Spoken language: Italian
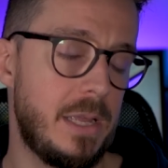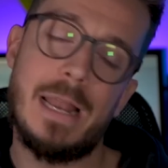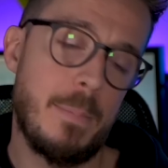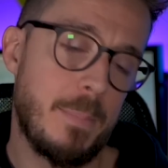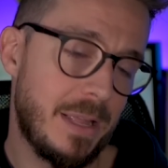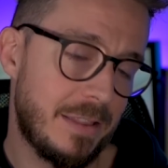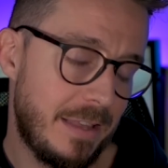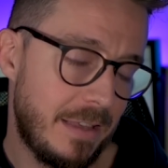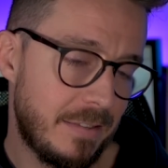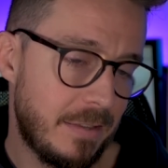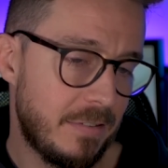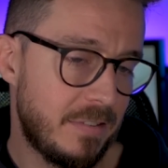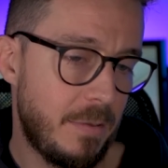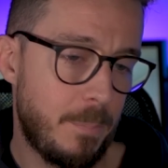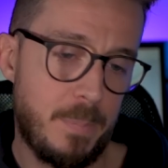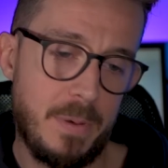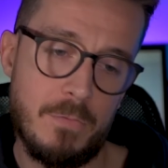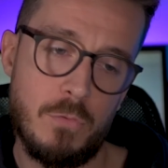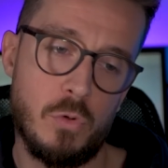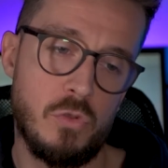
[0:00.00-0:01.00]
nella mia testa
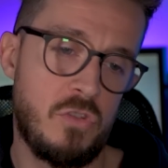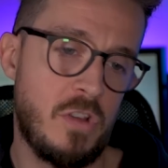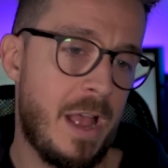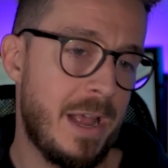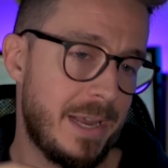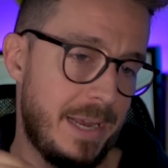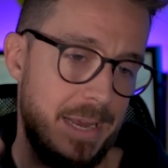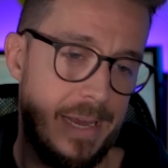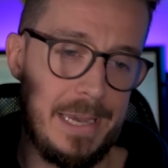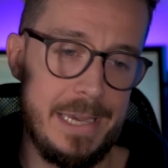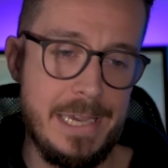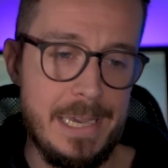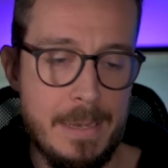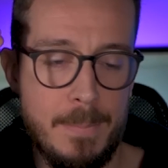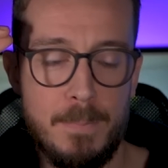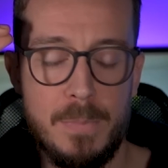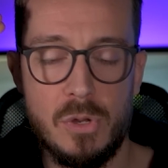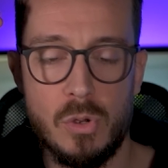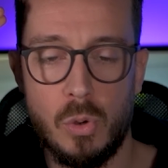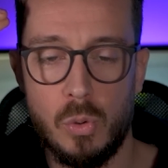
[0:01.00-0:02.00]
sapevo già che
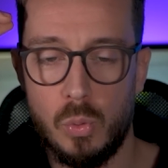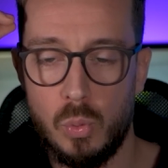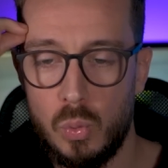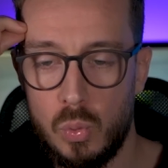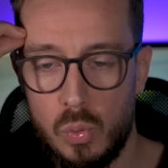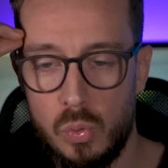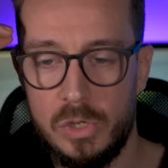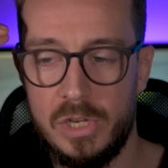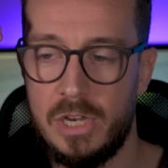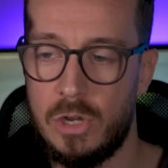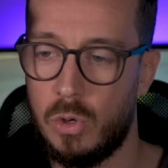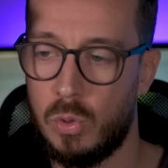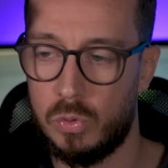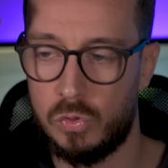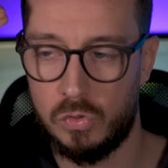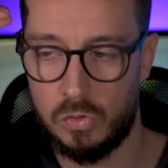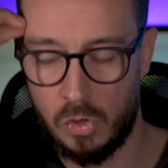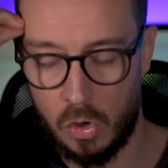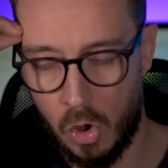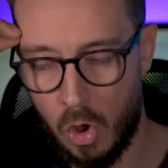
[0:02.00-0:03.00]
il mio unico
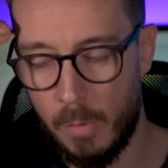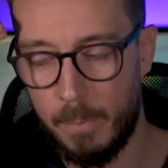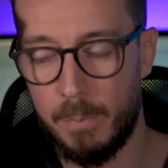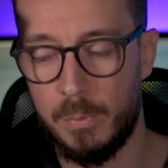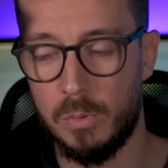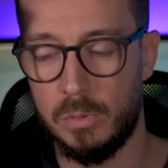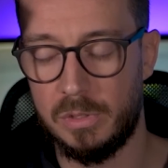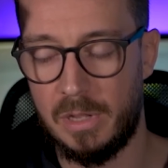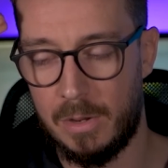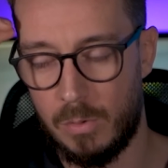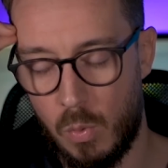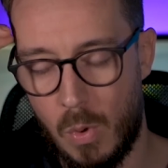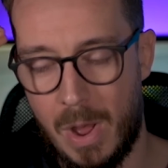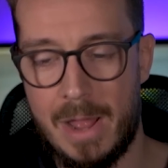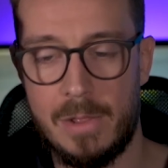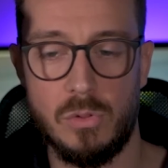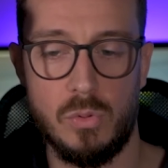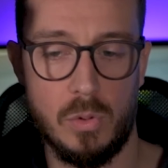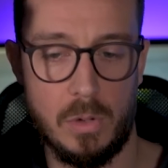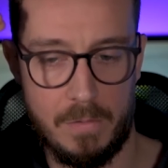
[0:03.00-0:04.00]
scopo da
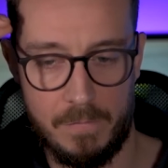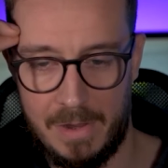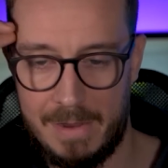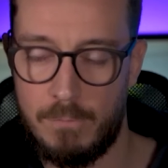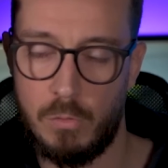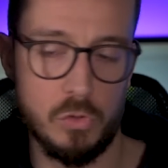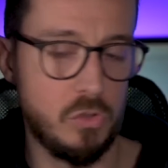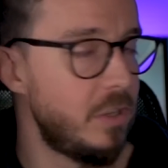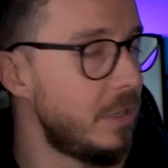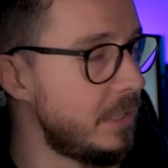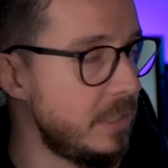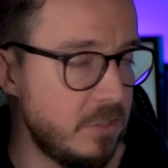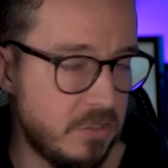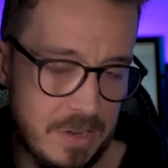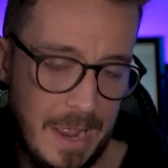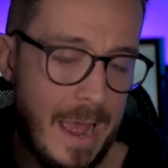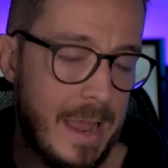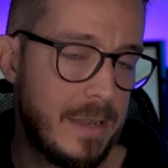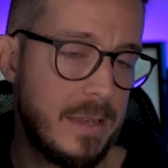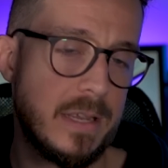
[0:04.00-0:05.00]
quando avevo
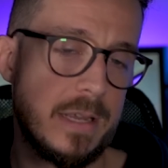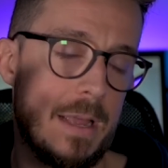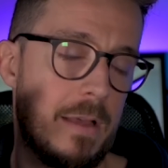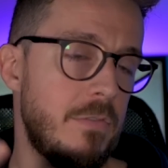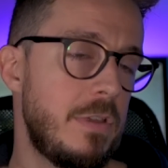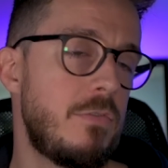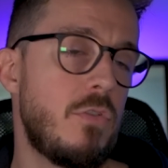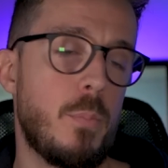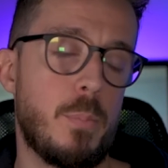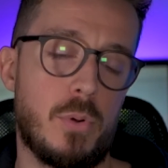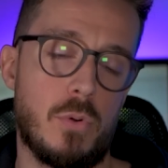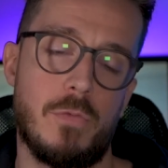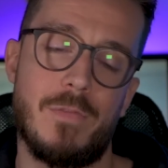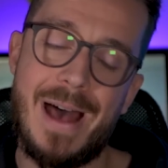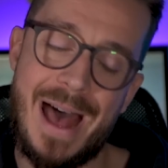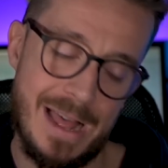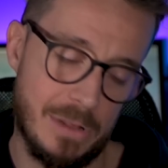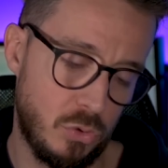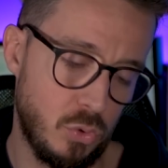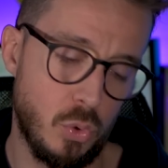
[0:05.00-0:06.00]
16 anni, che avevo
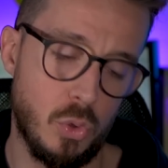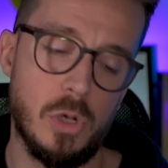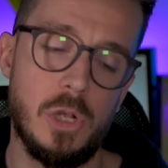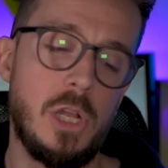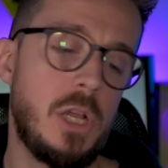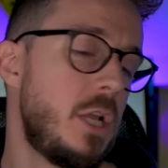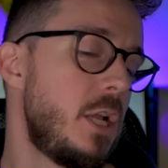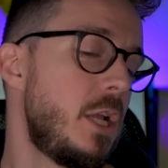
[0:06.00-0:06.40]
provato